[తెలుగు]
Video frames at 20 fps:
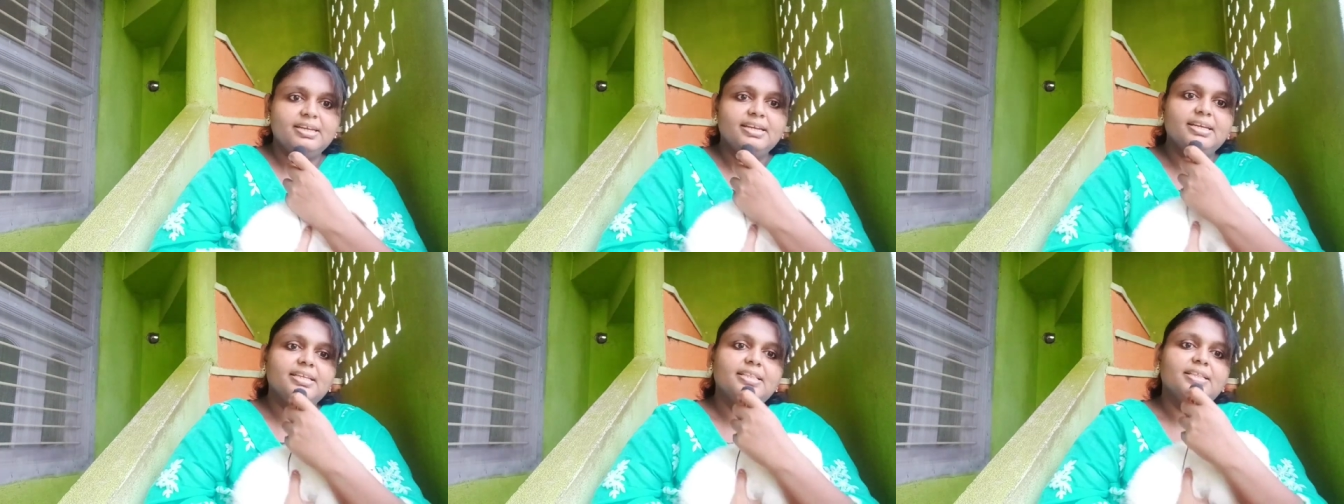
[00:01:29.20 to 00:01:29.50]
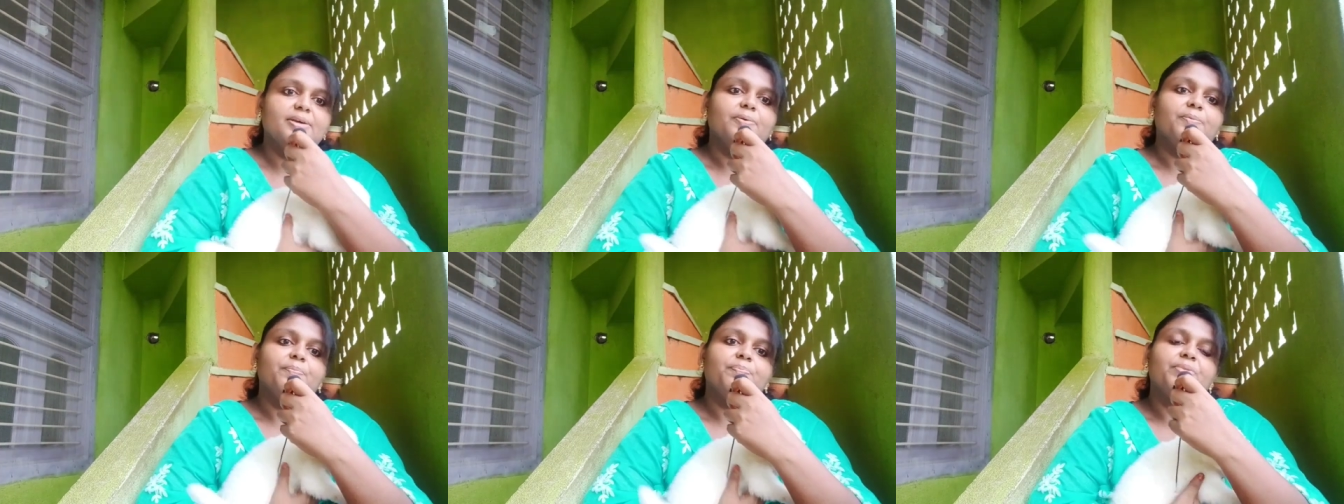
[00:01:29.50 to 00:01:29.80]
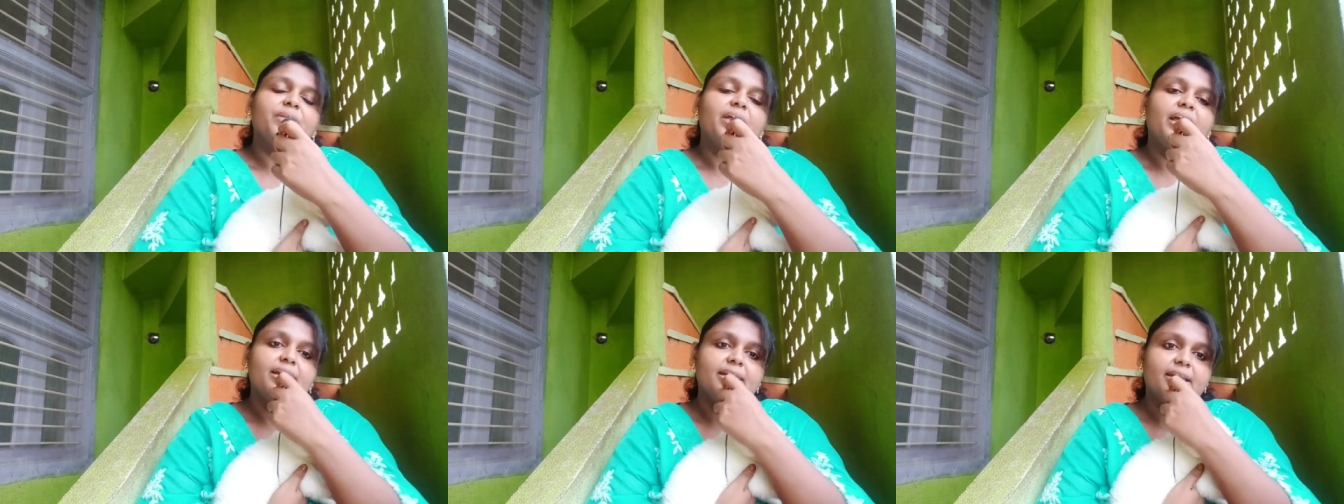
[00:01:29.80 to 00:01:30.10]
ఇది
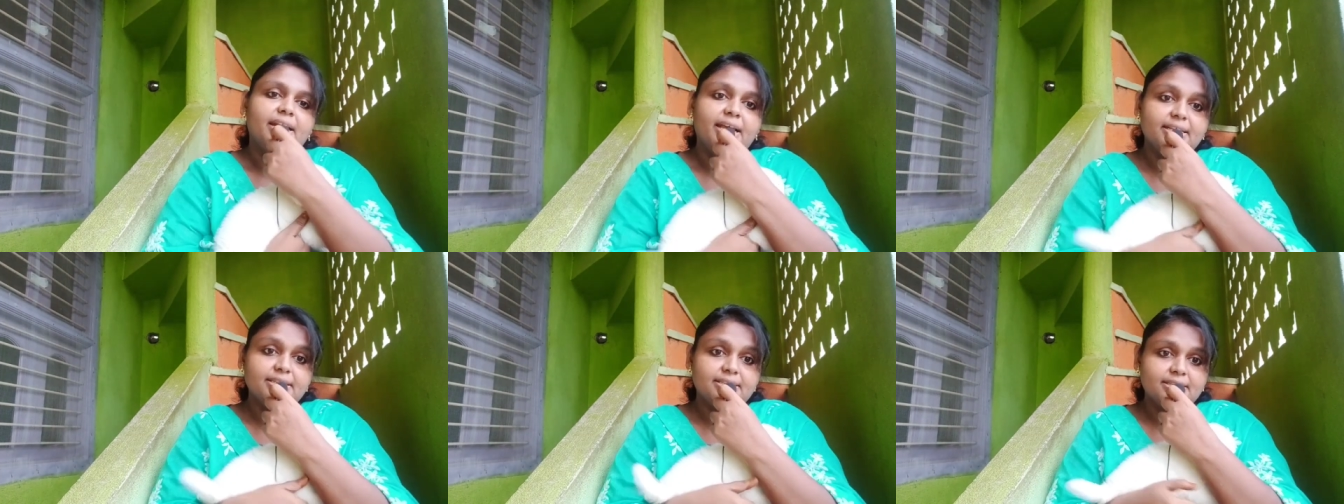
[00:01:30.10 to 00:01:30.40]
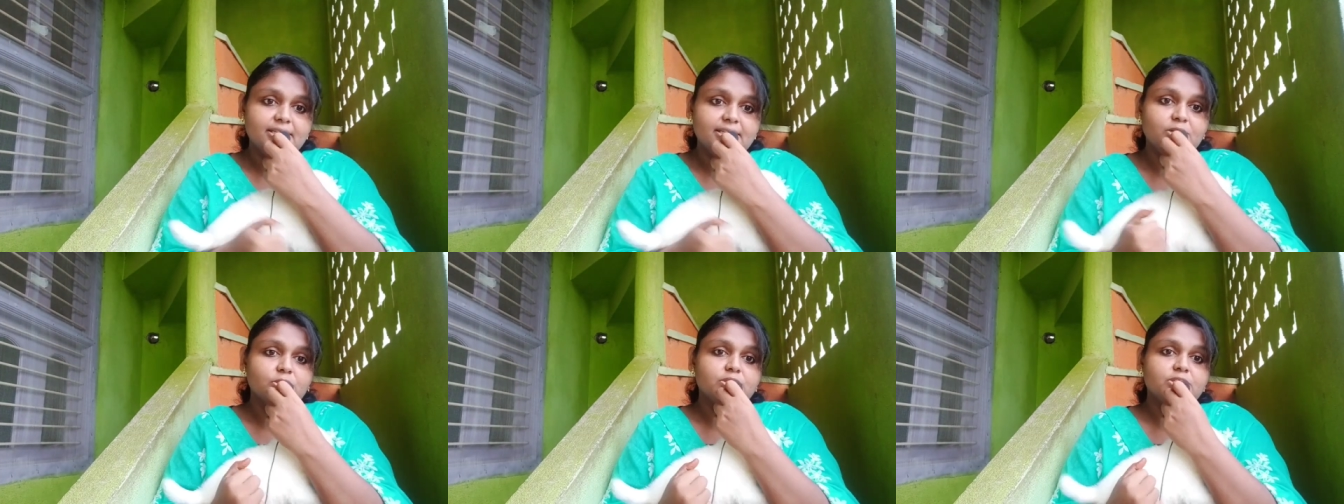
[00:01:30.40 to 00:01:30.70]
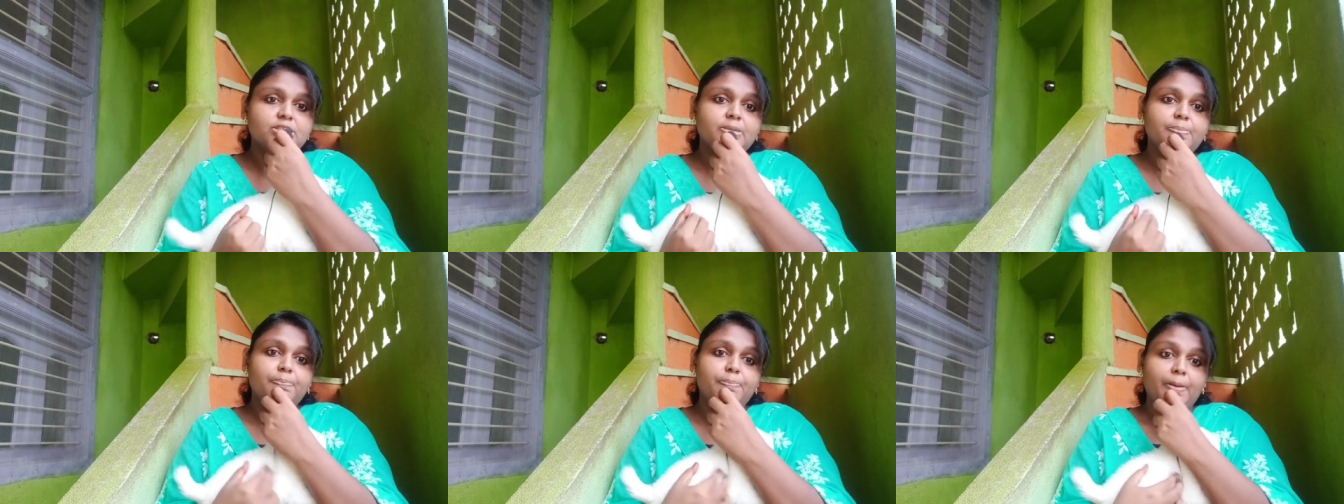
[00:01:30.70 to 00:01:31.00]
అండ్ నెక్స్ట్ థింగ్
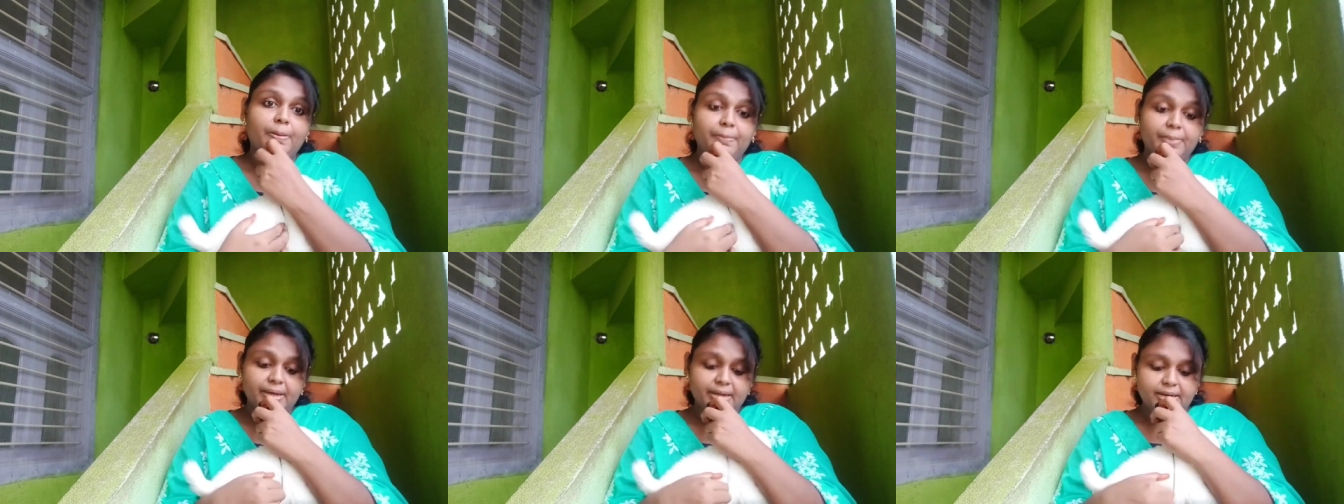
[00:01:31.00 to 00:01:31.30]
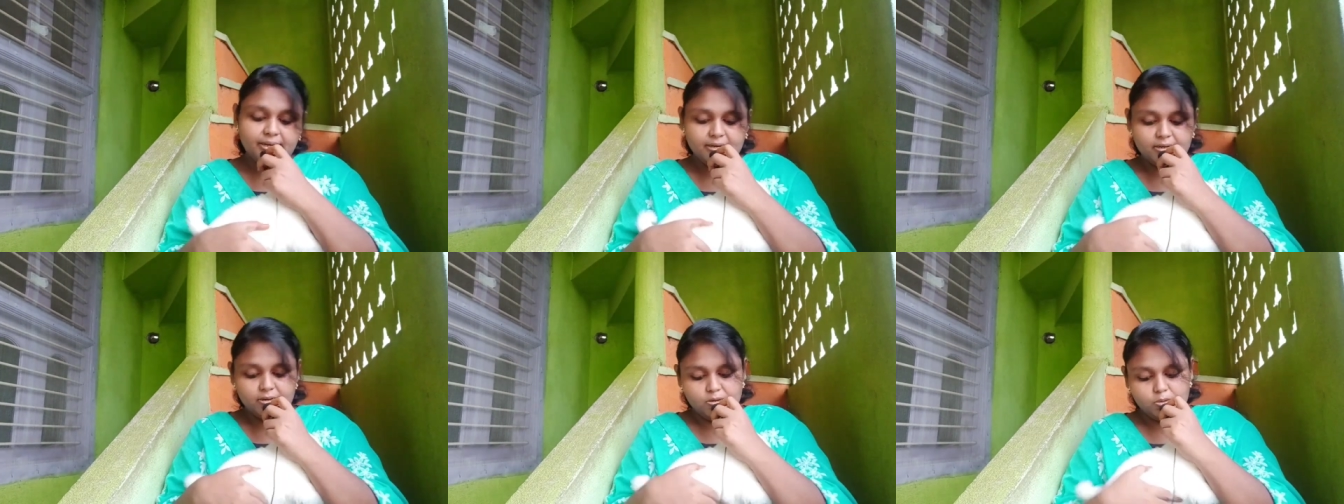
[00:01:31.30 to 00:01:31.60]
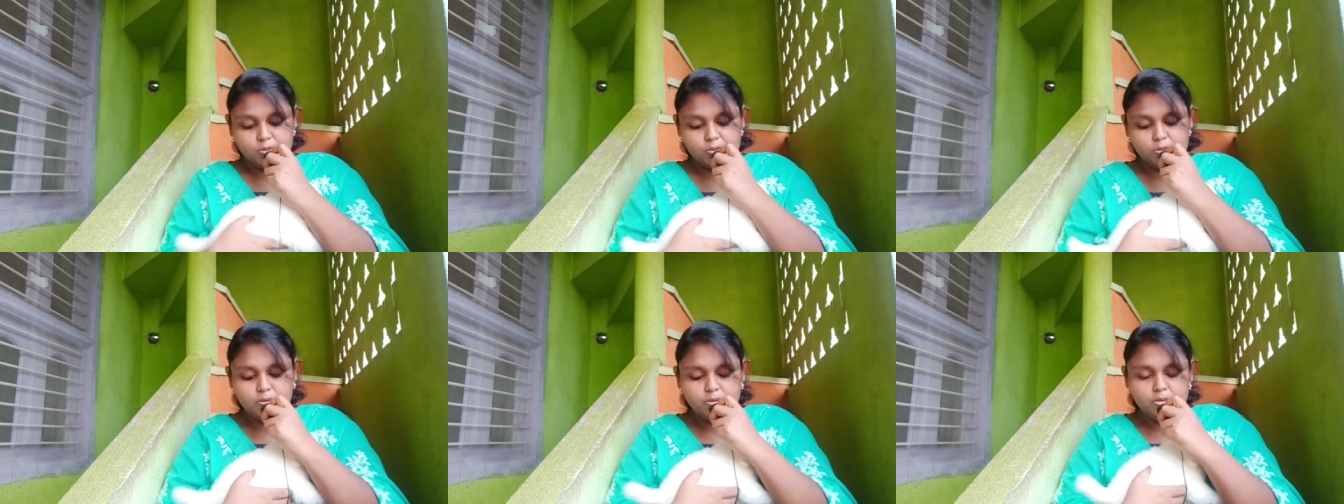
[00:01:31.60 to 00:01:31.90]
వచ్చేసి పమేరియన్లో